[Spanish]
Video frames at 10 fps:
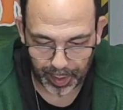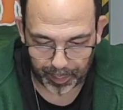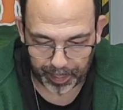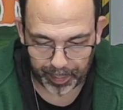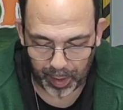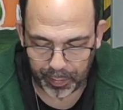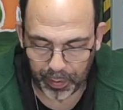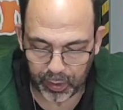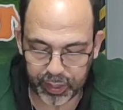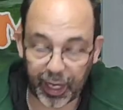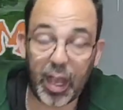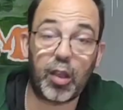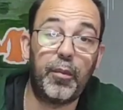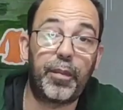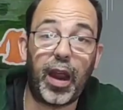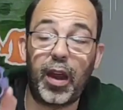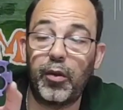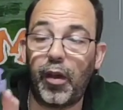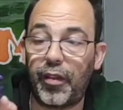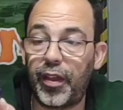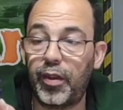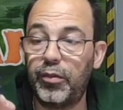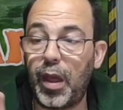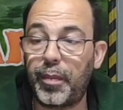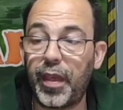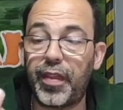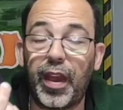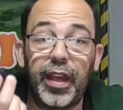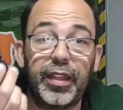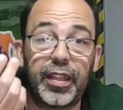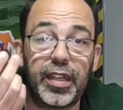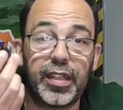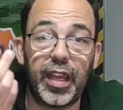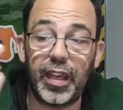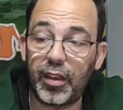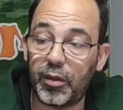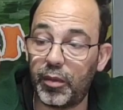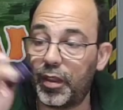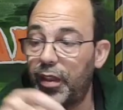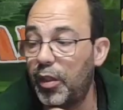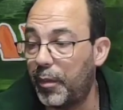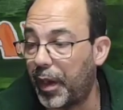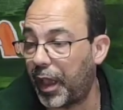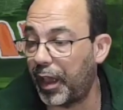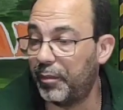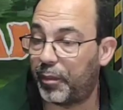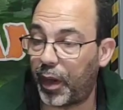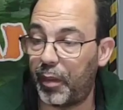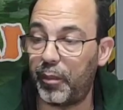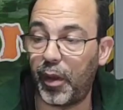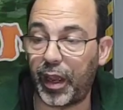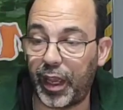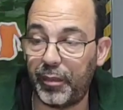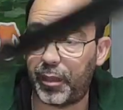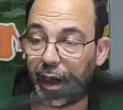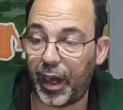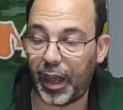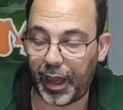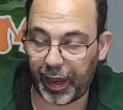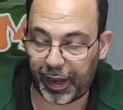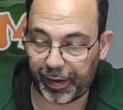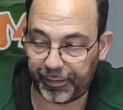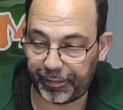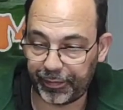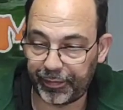la primera opción sería comprar o hacer una pieza en 3D, como hice yo, para, por ejemplo, aquí, para la...